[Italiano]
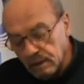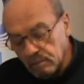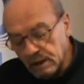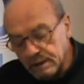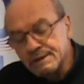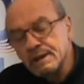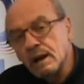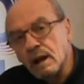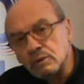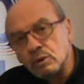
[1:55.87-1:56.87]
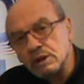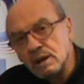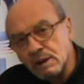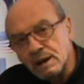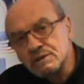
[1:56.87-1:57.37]
ma chi saranno gli
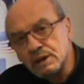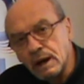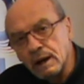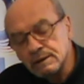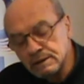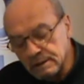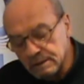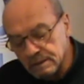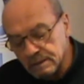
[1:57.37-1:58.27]
emarginati?